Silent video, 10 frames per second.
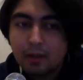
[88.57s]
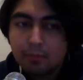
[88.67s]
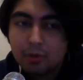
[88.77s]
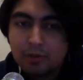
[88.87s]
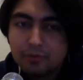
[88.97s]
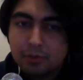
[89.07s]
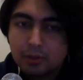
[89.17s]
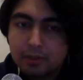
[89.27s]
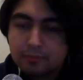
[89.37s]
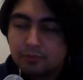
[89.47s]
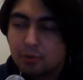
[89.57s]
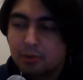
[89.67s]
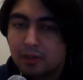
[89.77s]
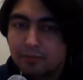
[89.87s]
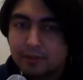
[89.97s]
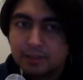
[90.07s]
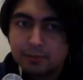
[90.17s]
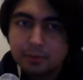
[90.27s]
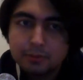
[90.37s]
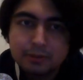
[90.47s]
Böyle videolar, vloglar falan
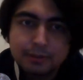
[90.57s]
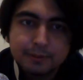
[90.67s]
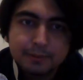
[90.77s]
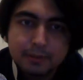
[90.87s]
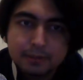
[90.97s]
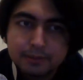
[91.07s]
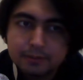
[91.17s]
yapmamın sebebi de e,